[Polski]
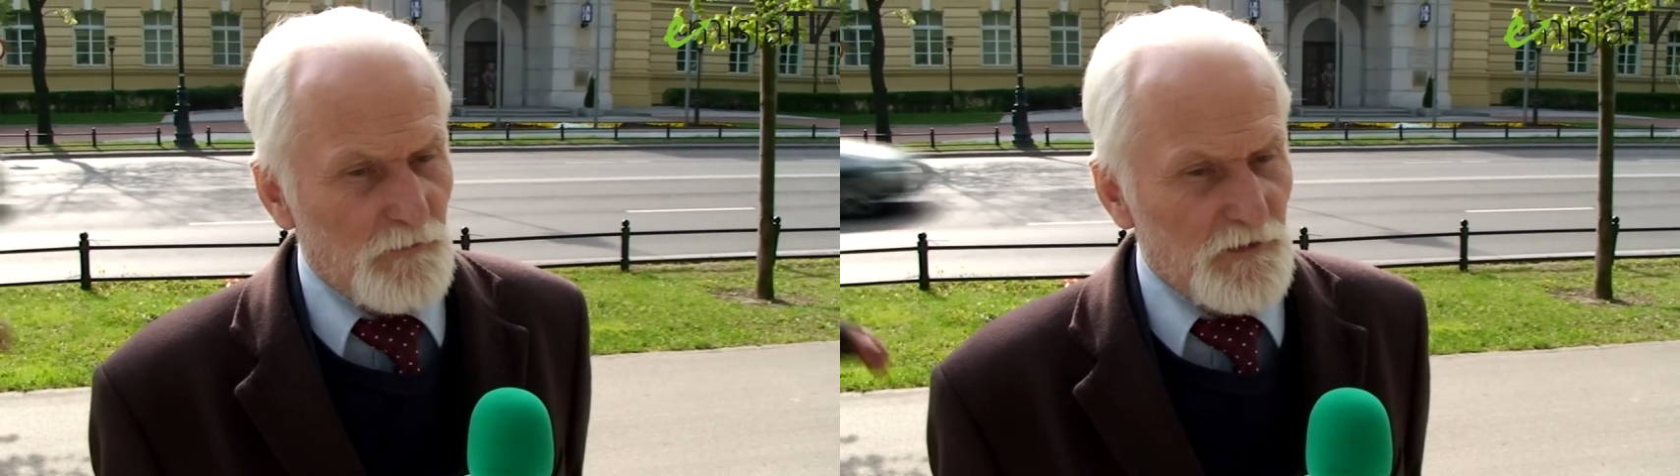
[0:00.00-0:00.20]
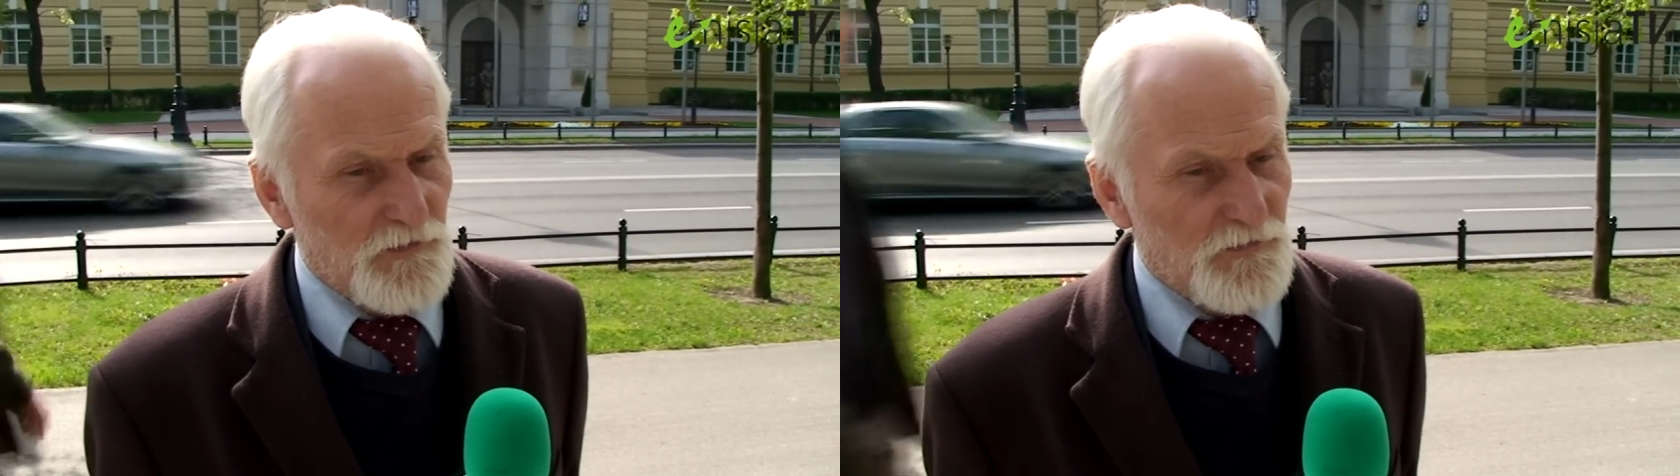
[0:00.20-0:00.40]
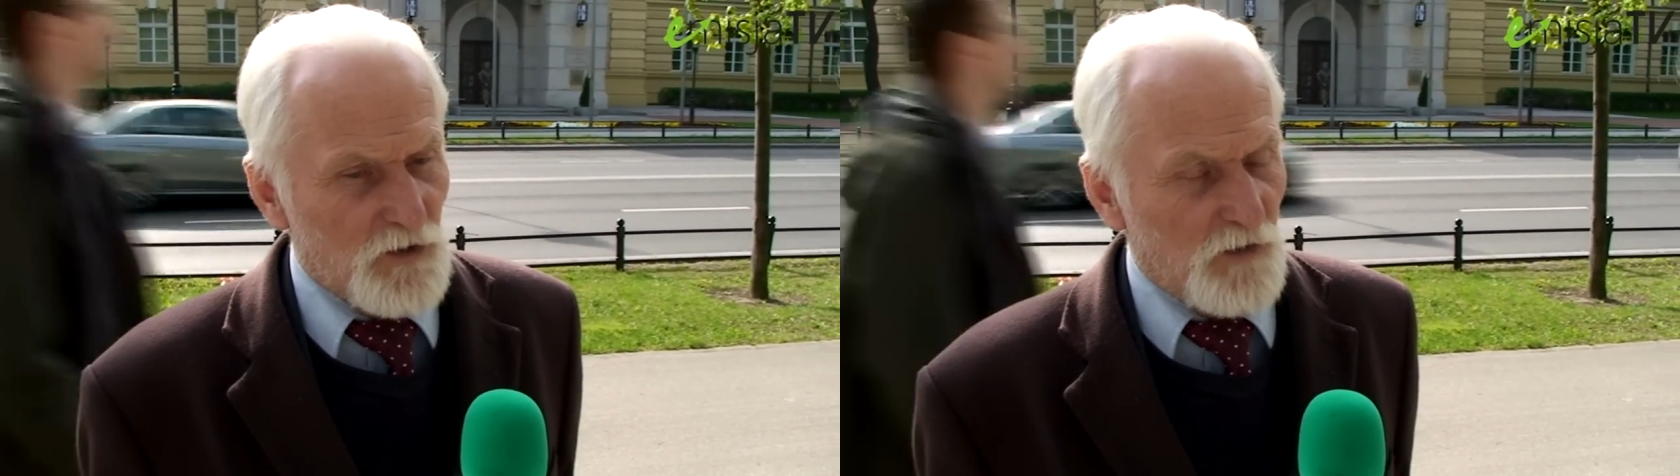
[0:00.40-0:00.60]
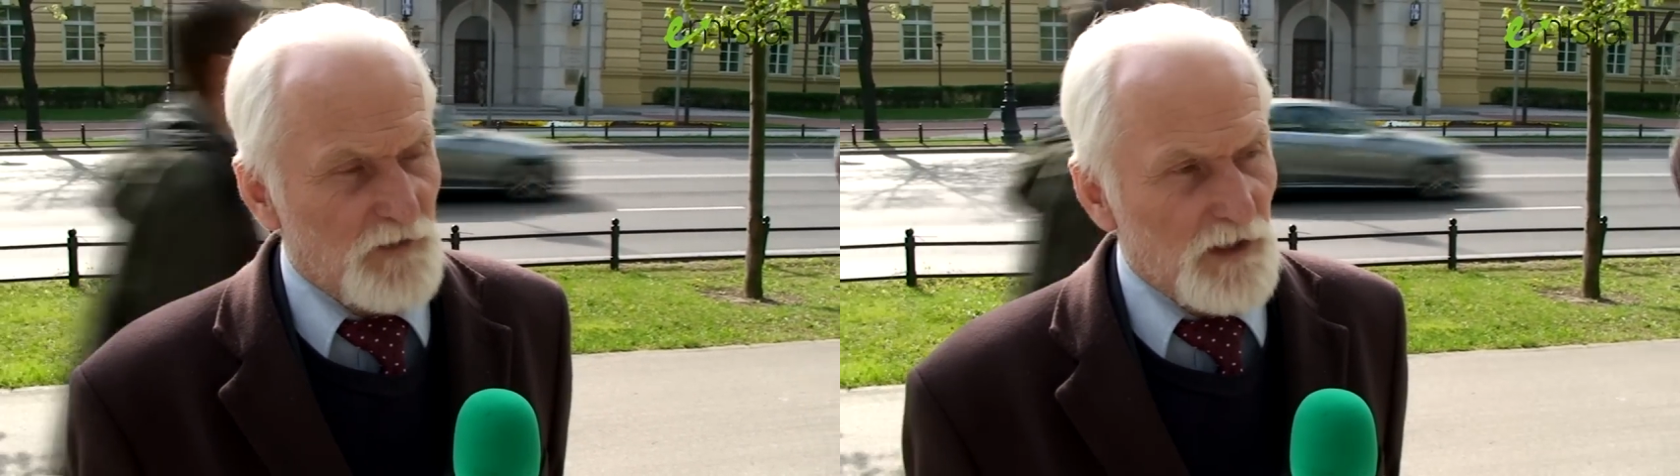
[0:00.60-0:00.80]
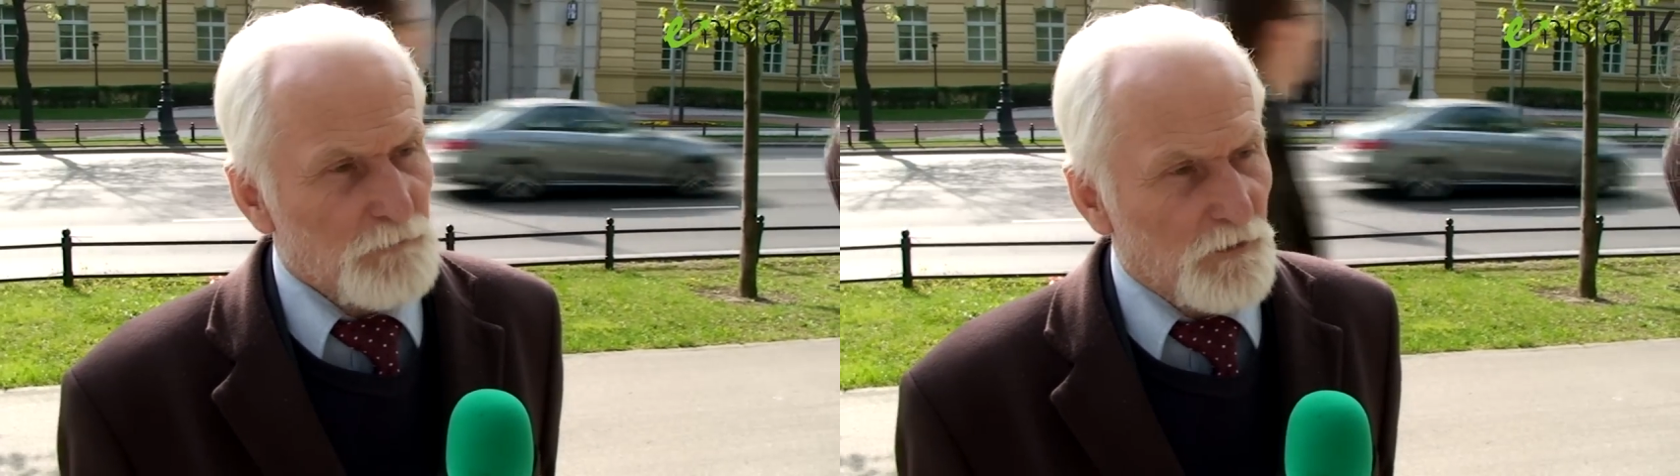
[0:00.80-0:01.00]

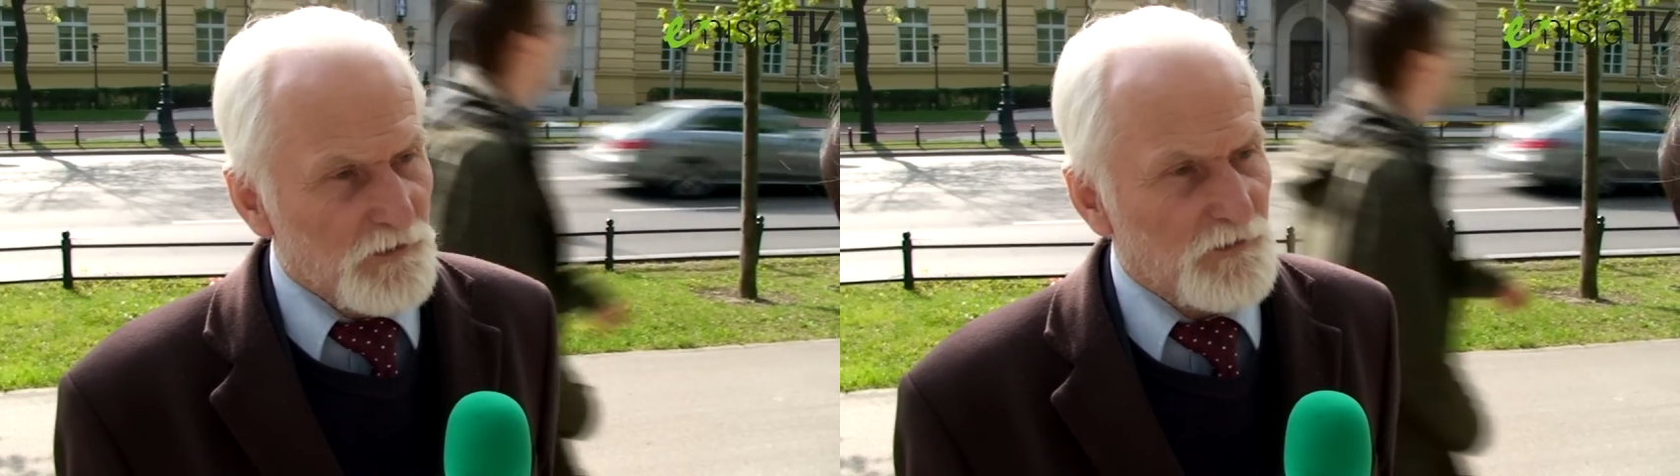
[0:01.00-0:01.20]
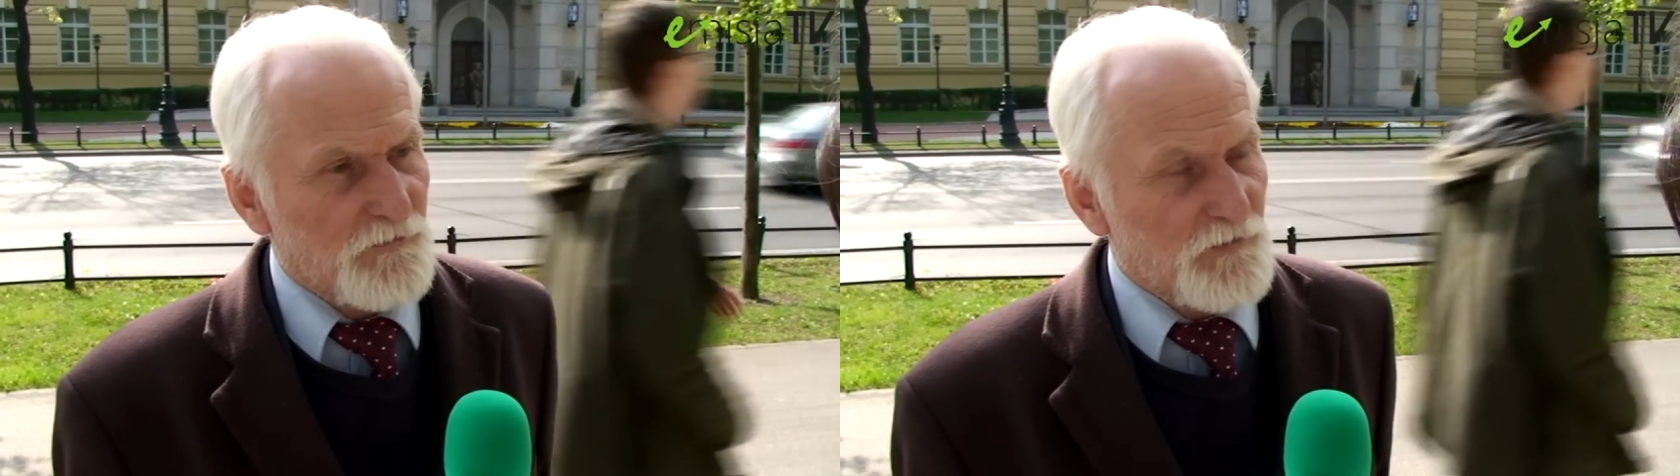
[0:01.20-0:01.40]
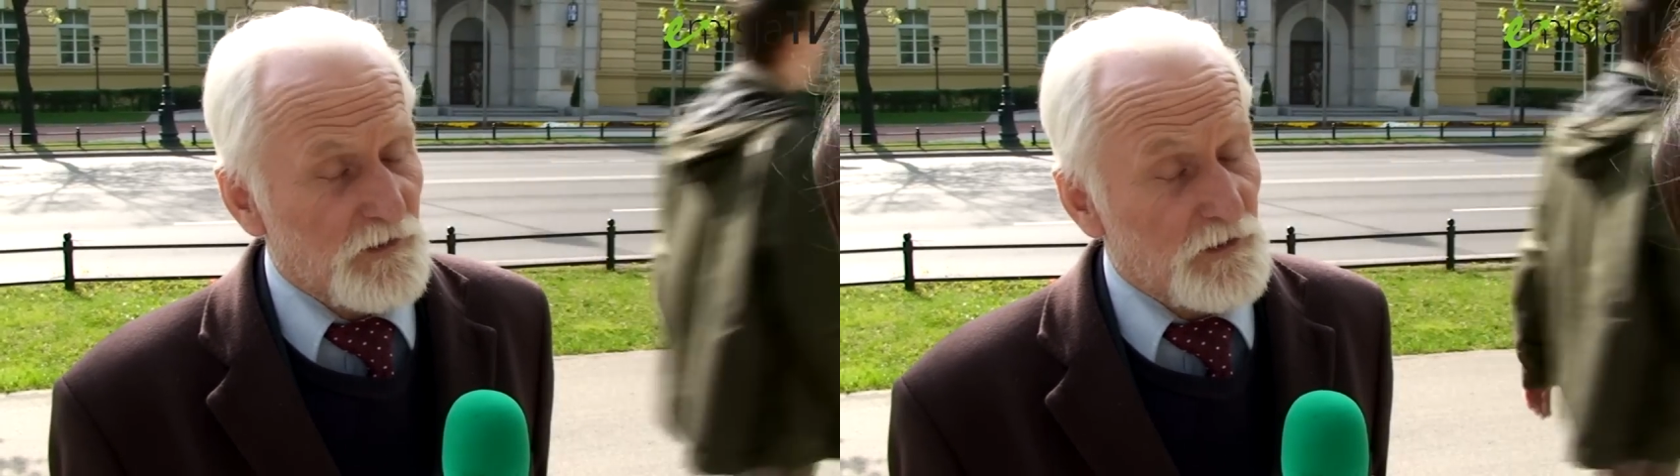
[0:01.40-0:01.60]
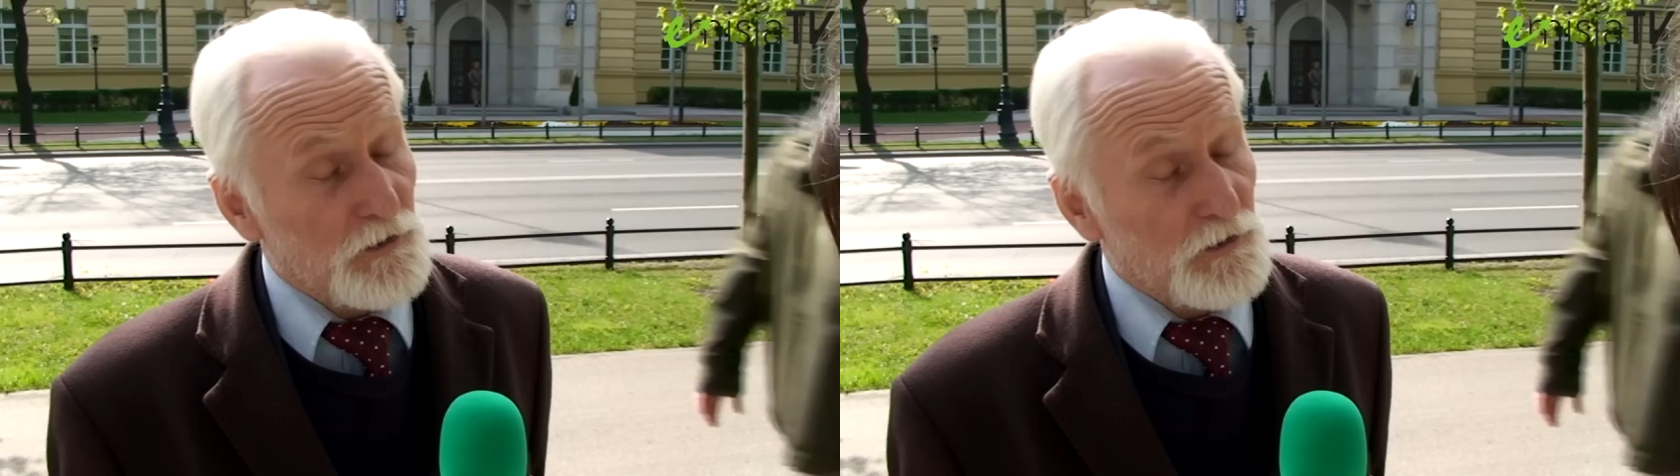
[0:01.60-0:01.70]
ministrowie i politycy.